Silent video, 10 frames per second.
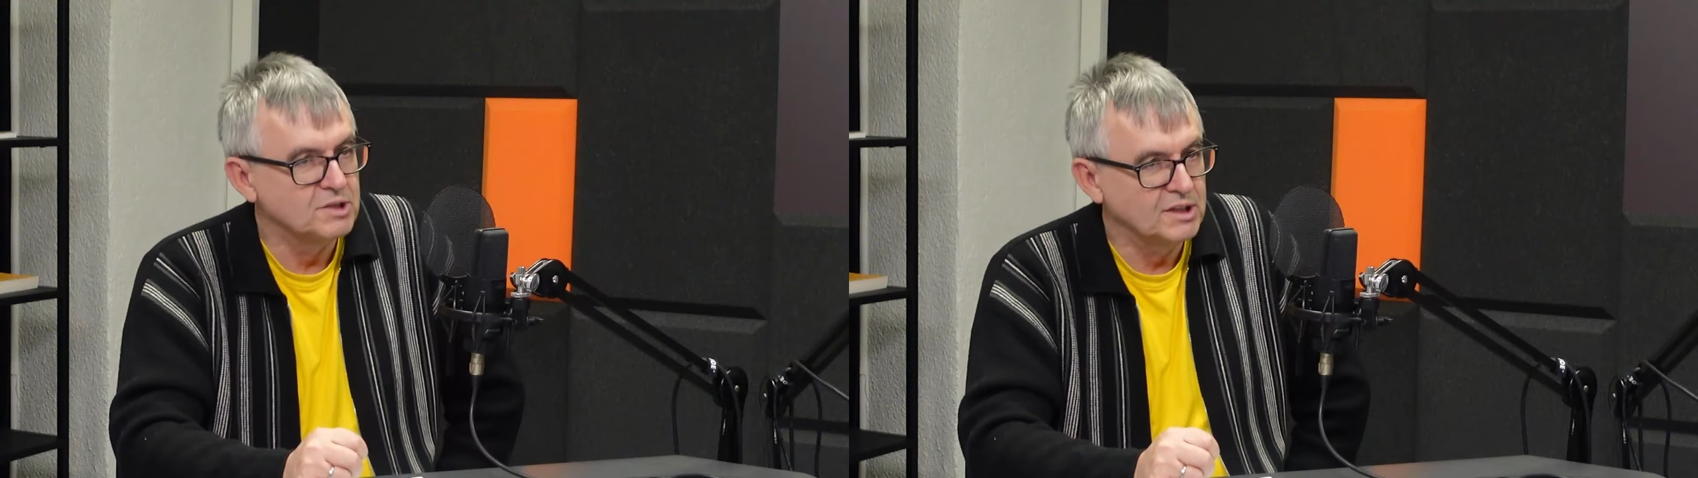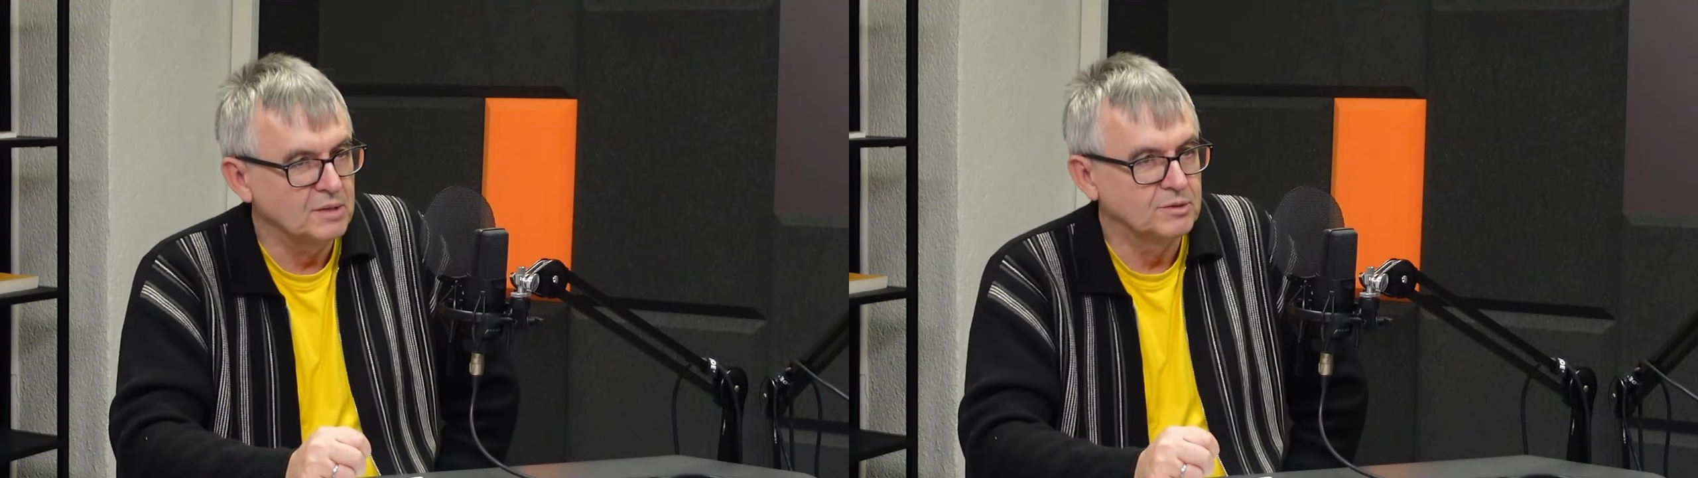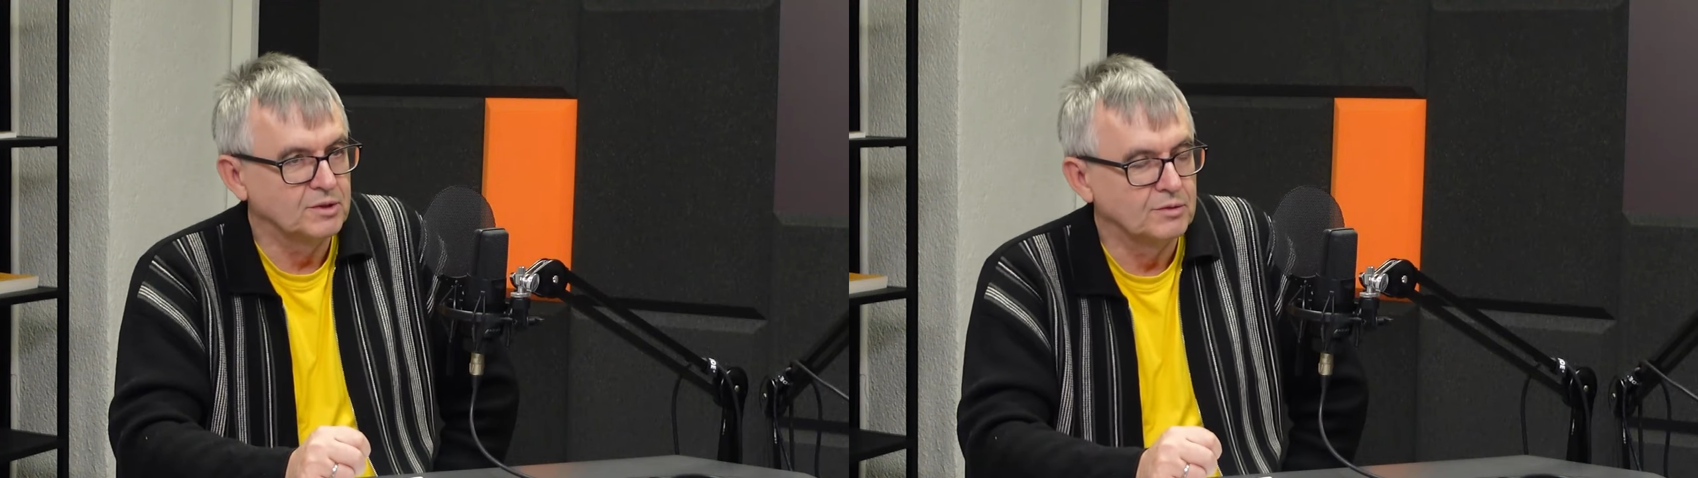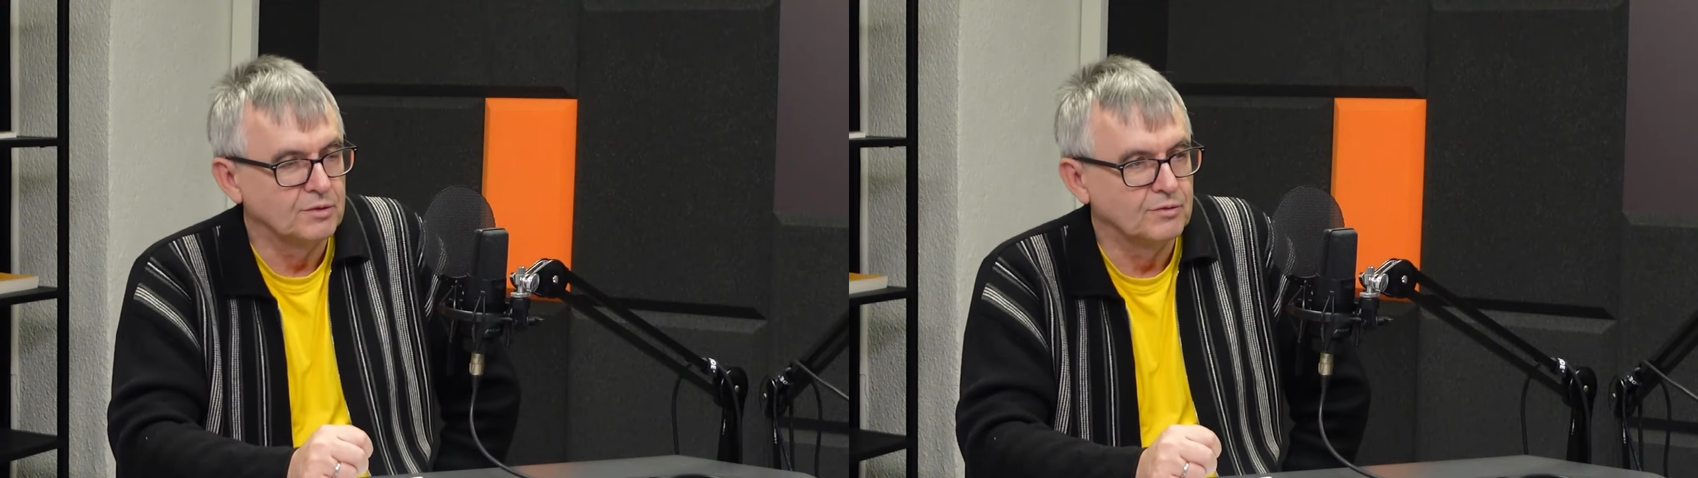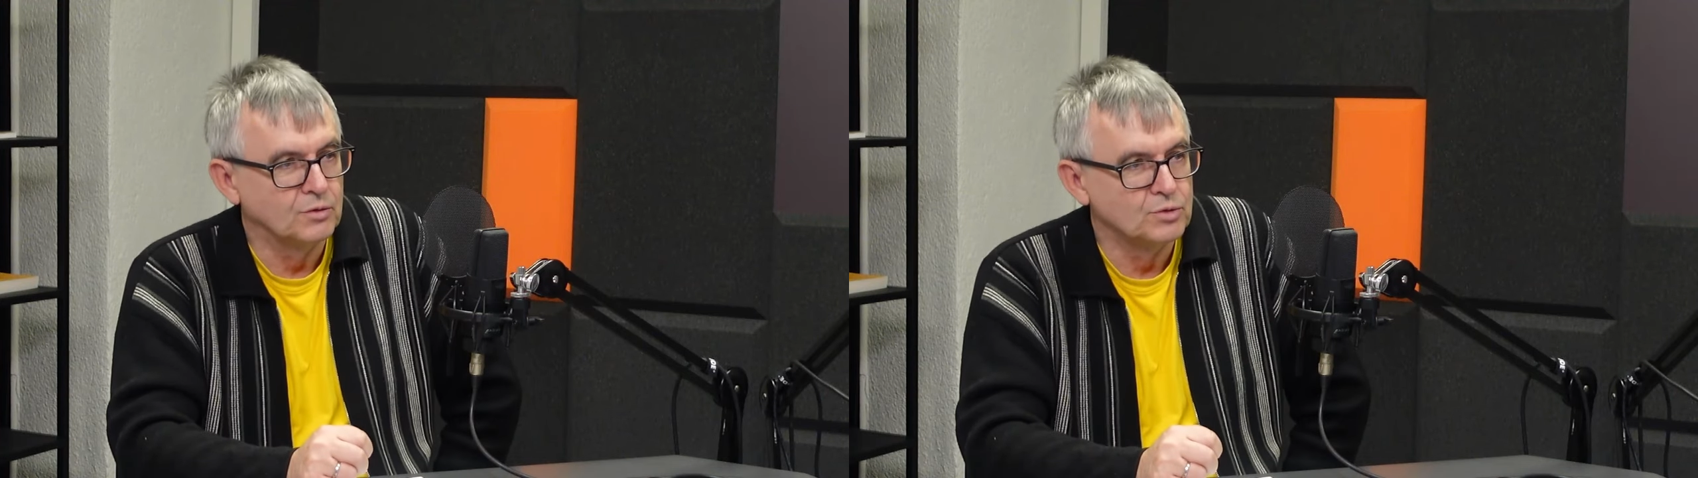że tam
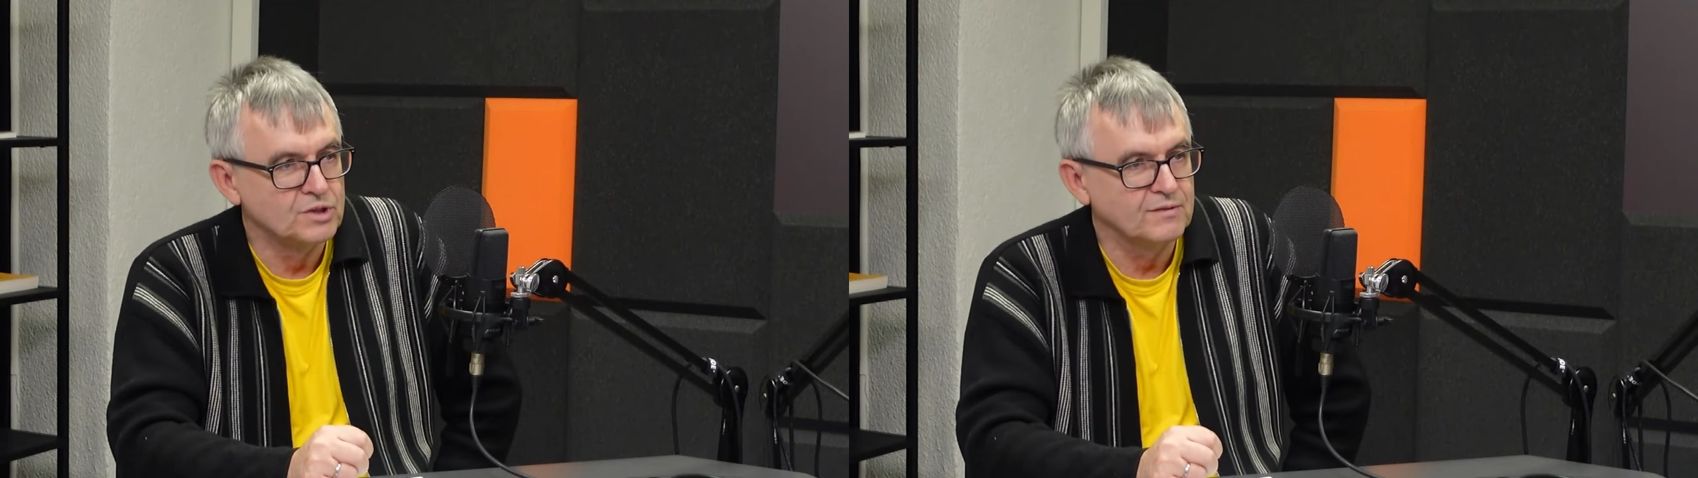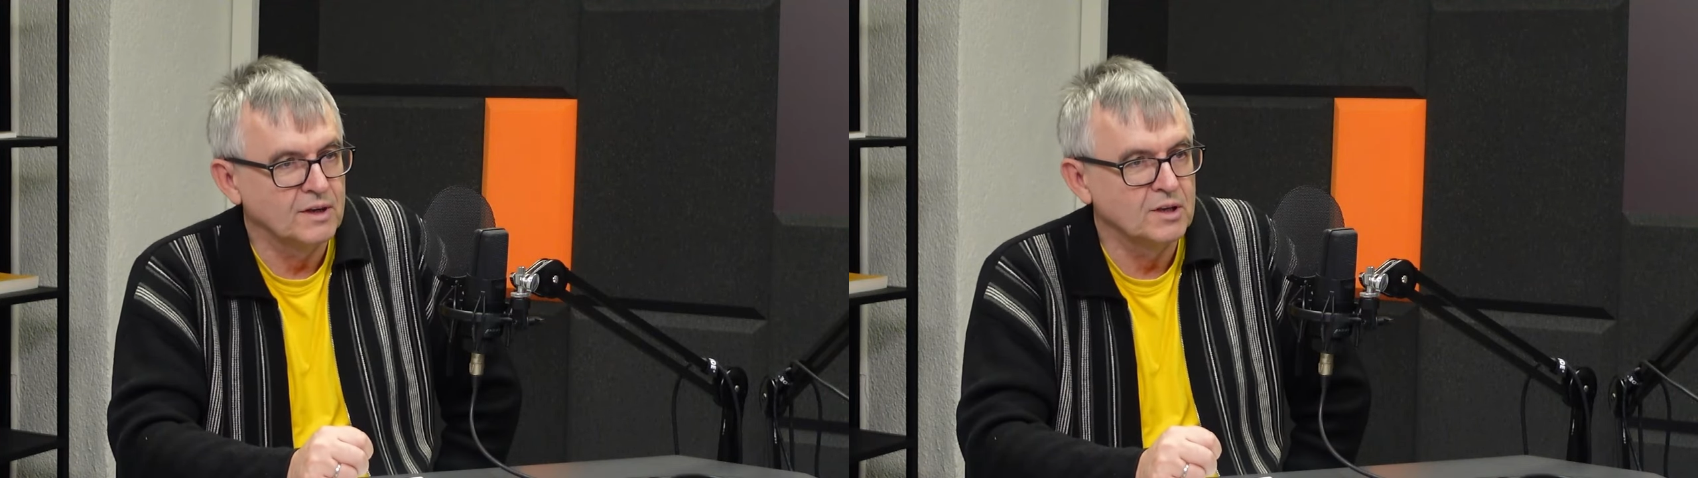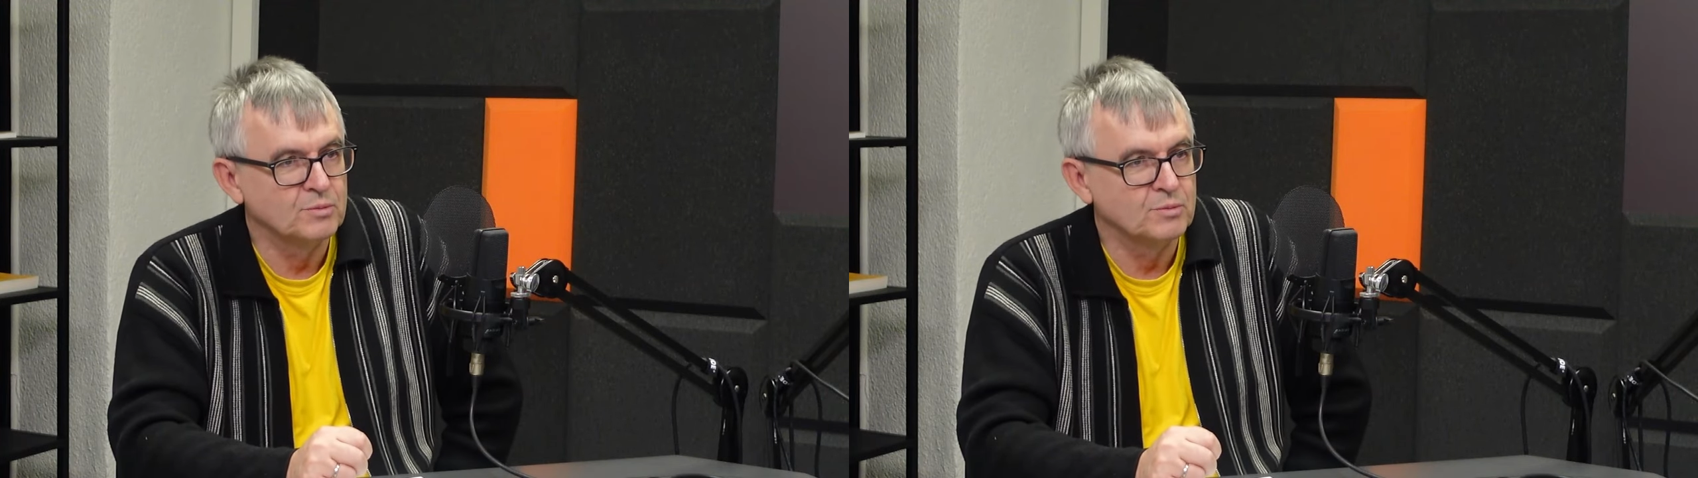używanie